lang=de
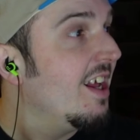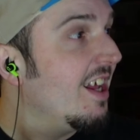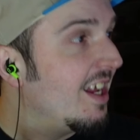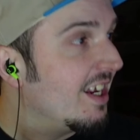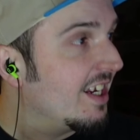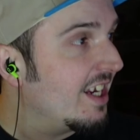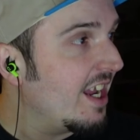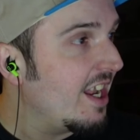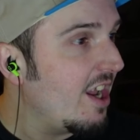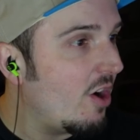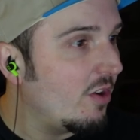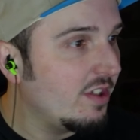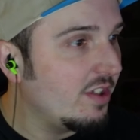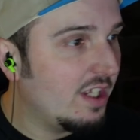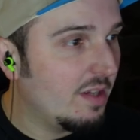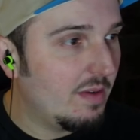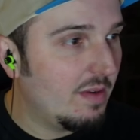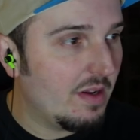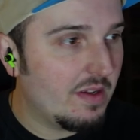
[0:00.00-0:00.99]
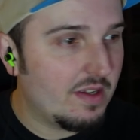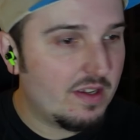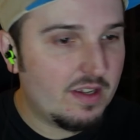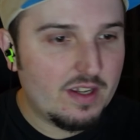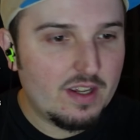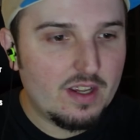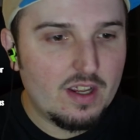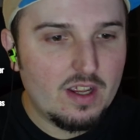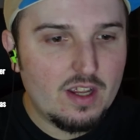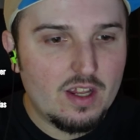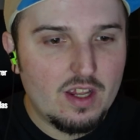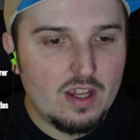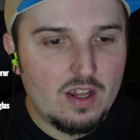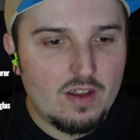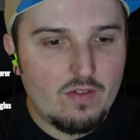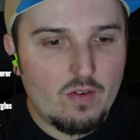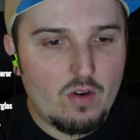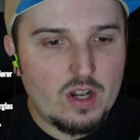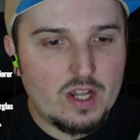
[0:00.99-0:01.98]
Genau, die Liebling.
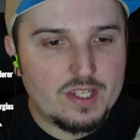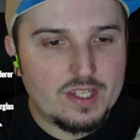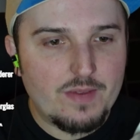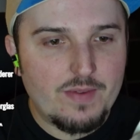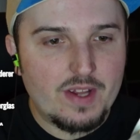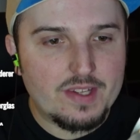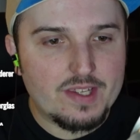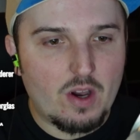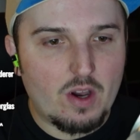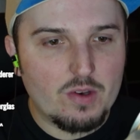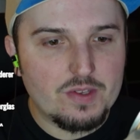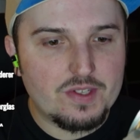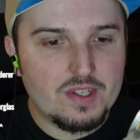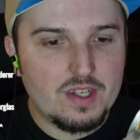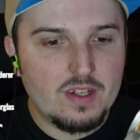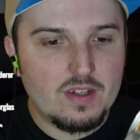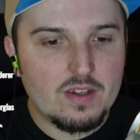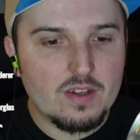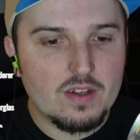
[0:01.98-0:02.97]
Wir wollen ja sehen, wie es aussieht.